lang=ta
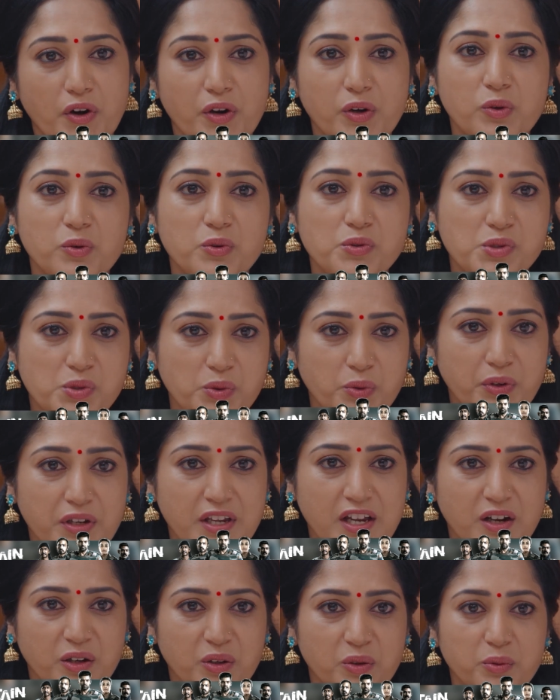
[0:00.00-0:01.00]
உனக்கும்
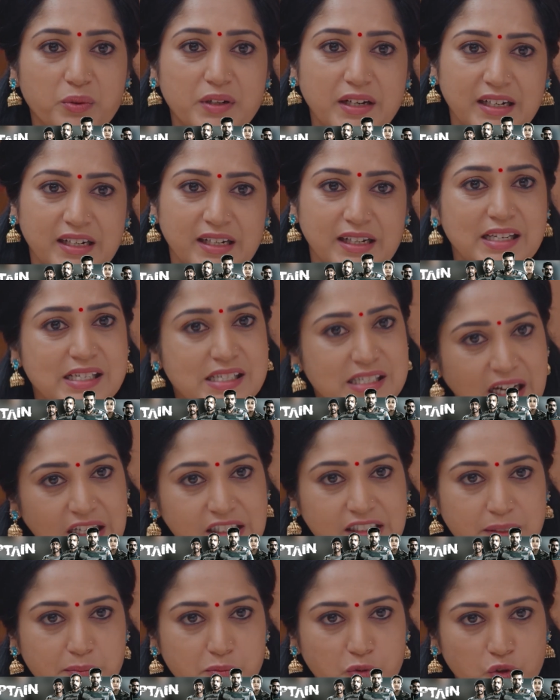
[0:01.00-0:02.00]
சூர்யாவுக்கும் இன்னைக்கு
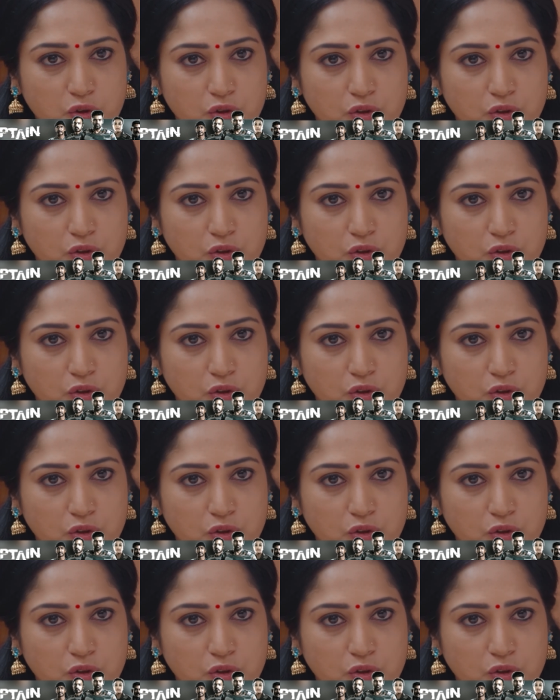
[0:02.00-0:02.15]
சாந்தி